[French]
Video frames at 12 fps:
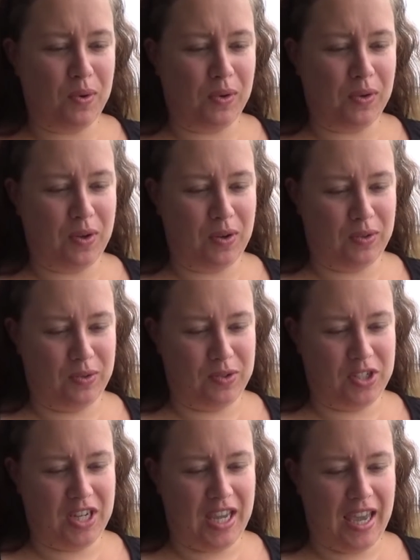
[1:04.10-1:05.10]
le corps de
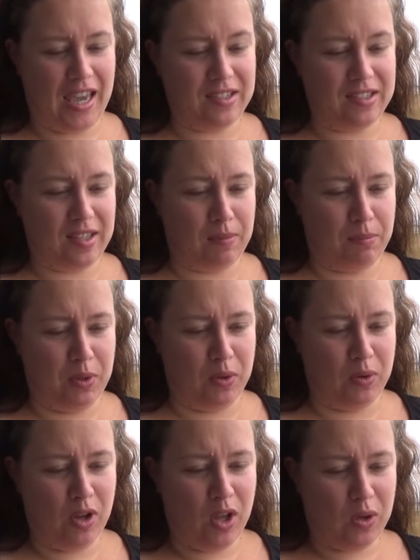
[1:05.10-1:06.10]
chez LC
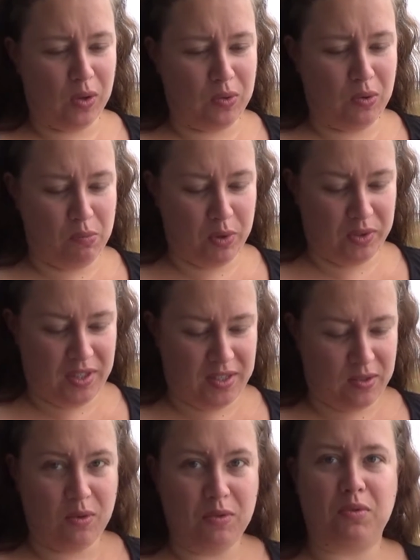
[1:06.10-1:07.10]
Bio,
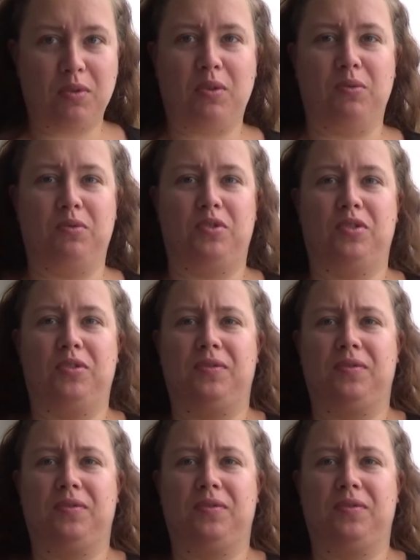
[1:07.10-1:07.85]
gourmandise aux fruits rouges.